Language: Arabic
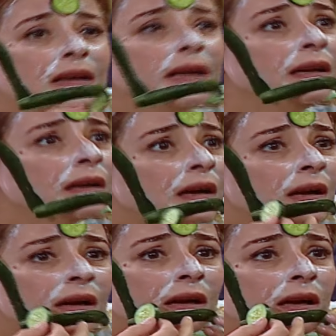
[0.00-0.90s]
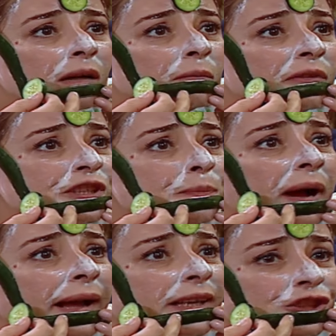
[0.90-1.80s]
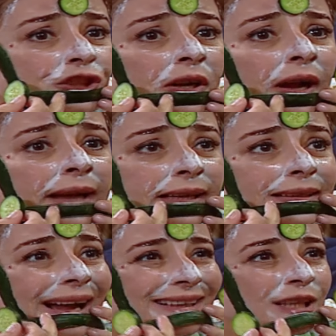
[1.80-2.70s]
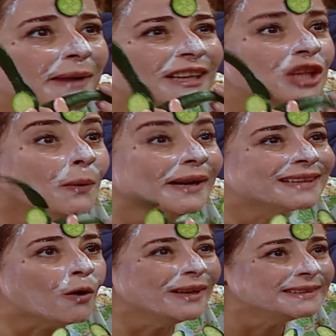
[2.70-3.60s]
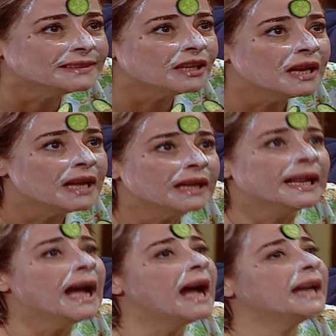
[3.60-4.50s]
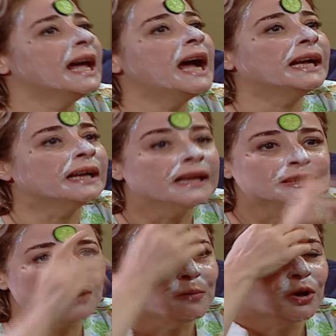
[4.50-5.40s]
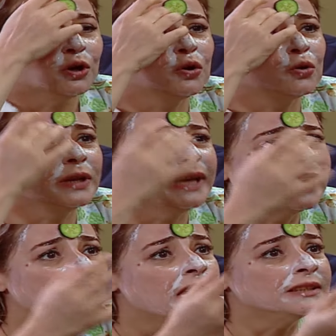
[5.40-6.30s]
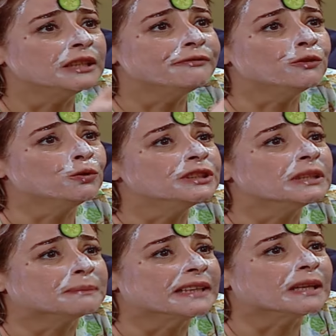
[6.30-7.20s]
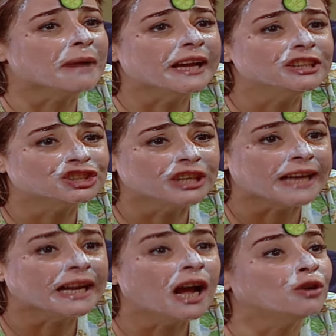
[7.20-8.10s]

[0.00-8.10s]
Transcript: ايه مفيش معاش هتقطع عني المعاش لو انا اتجوزت لا لا اسمعوا بقول لكم ايه دي الفلوس بتاعت المعاش دي انا